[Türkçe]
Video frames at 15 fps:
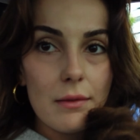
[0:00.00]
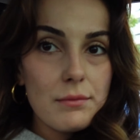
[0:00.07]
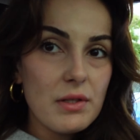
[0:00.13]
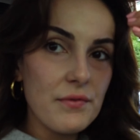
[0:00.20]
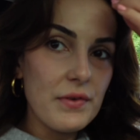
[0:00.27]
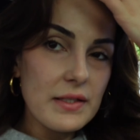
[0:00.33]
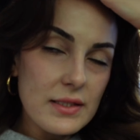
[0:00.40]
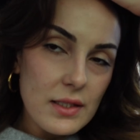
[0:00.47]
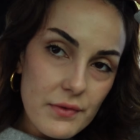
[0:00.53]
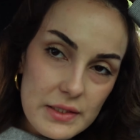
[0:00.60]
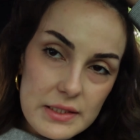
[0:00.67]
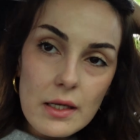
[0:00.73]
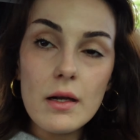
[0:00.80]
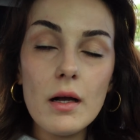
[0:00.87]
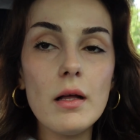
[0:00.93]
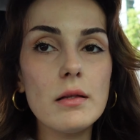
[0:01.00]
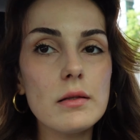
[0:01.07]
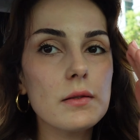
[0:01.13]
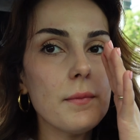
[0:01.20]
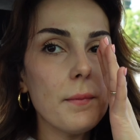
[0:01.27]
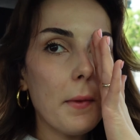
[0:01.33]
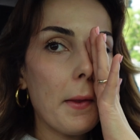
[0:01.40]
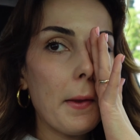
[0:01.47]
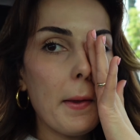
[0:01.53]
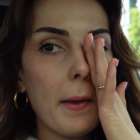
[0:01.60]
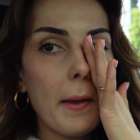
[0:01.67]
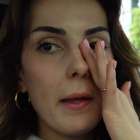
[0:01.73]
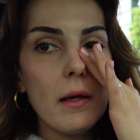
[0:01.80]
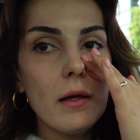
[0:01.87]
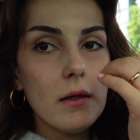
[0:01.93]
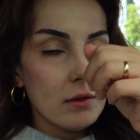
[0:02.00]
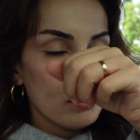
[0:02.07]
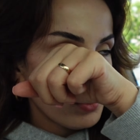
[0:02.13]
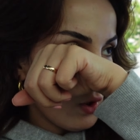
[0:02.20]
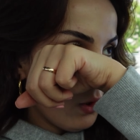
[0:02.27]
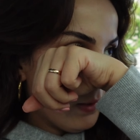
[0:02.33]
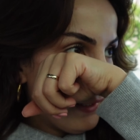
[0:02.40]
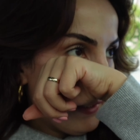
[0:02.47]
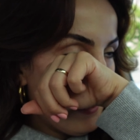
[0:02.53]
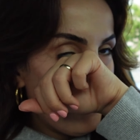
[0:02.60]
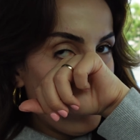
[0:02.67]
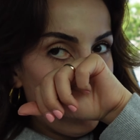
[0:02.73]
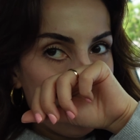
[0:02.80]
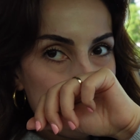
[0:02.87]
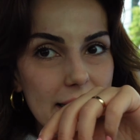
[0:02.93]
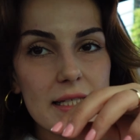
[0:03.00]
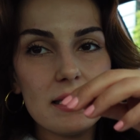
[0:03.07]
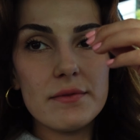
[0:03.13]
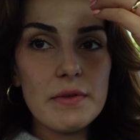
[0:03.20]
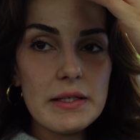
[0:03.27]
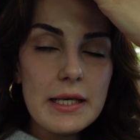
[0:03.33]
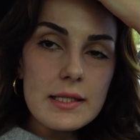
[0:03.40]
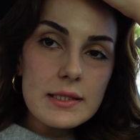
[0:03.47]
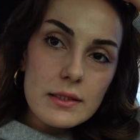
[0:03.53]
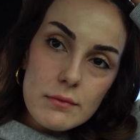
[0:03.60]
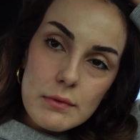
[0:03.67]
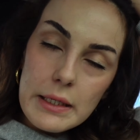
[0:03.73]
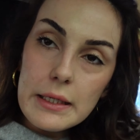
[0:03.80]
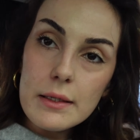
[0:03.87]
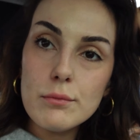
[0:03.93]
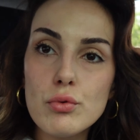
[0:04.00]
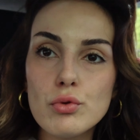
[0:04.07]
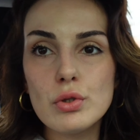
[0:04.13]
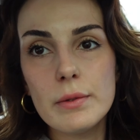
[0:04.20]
Nefes nefese kaldım. Şöyle kesime kesin e, burun